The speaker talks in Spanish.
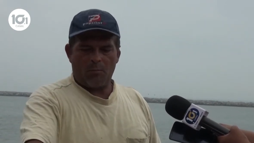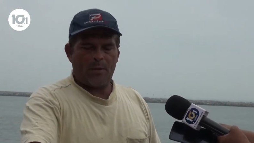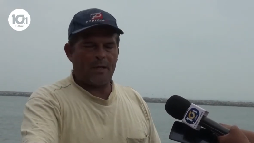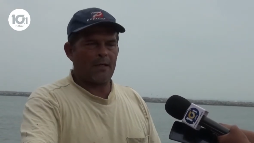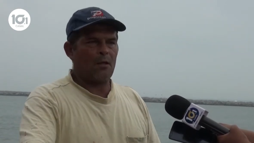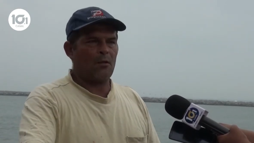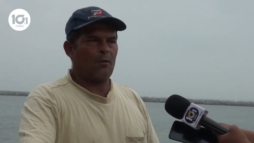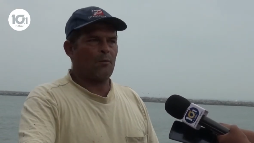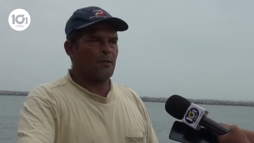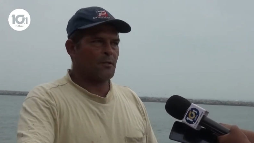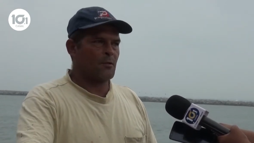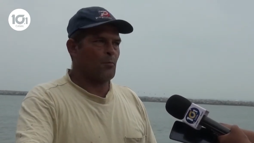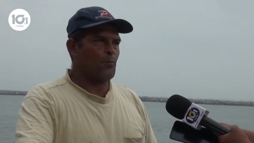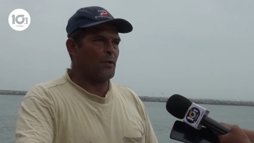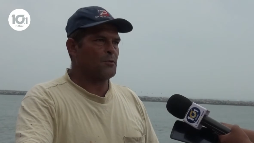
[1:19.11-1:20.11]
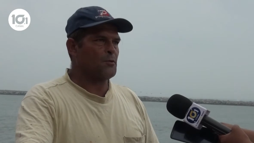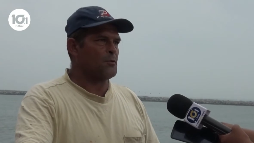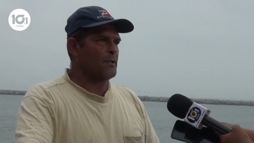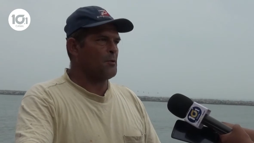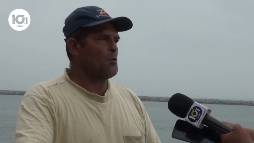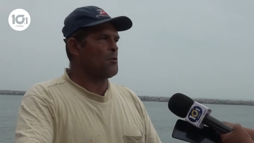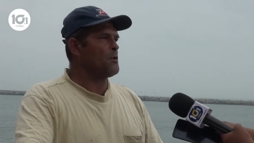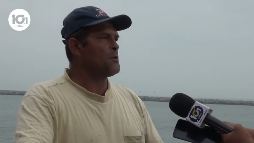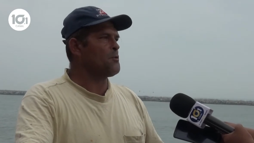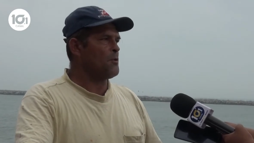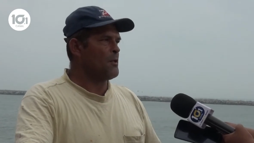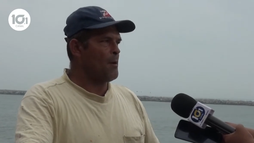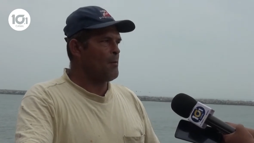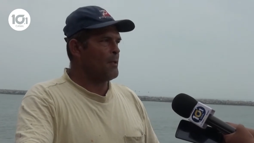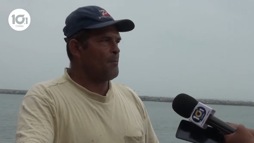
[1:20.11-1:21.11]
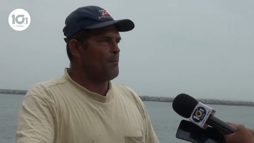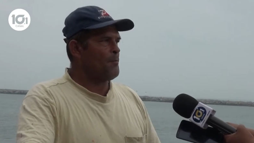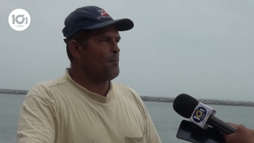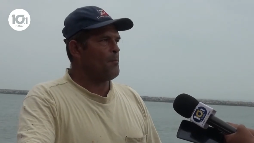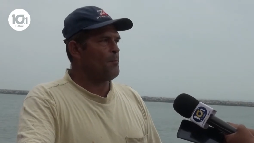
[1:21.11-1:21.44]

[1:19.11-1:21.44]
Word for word: parado, es un puesto cero insudable.